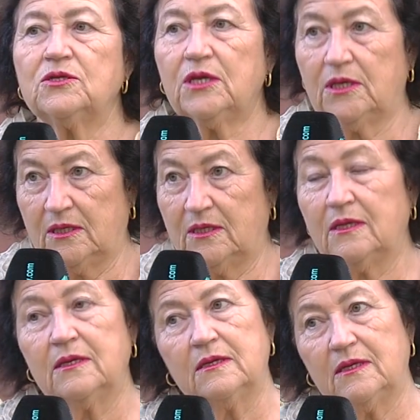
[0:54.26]

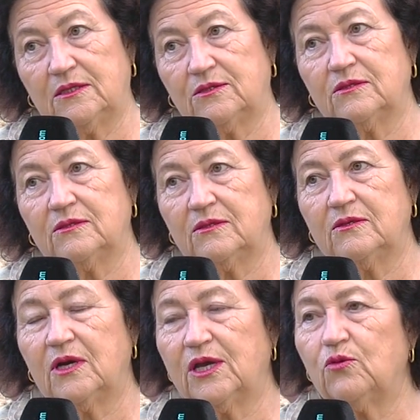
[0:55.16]
Sí,
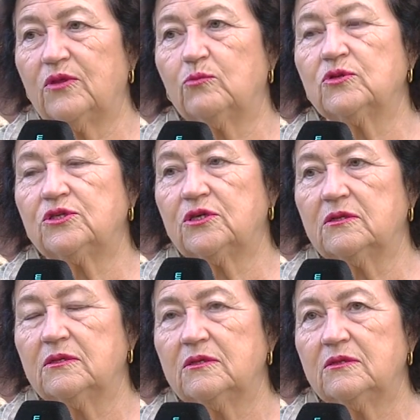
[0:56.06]
eso ayuda
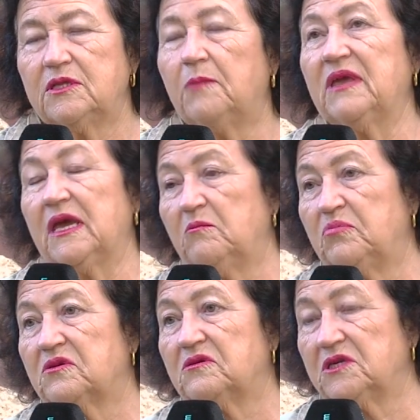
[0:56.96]
mucho. También
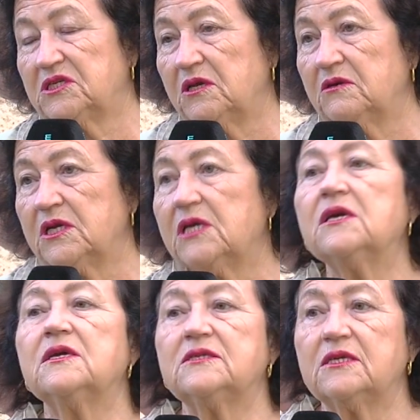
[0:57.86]
por
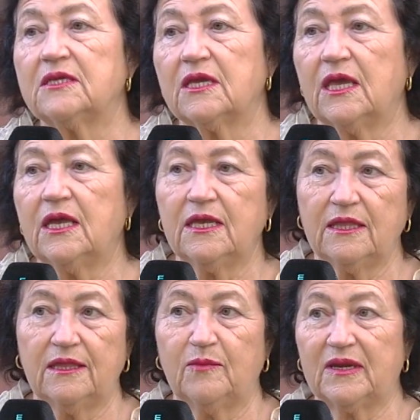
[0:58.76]
conexiones, si se quiere,
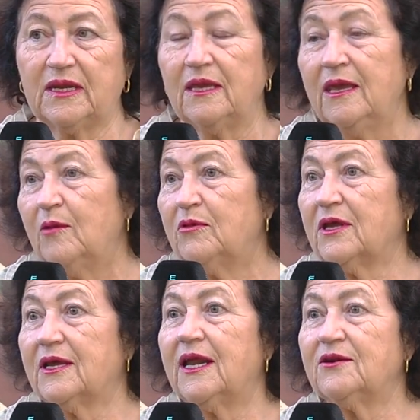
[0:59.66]
desde París,
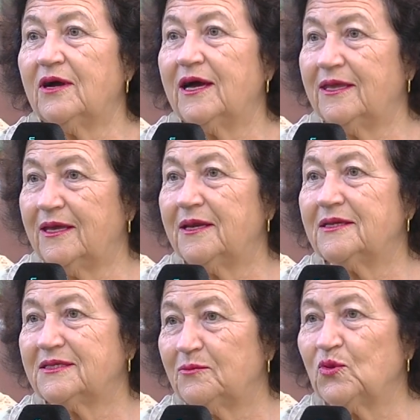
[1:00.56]
porque claro, ayer se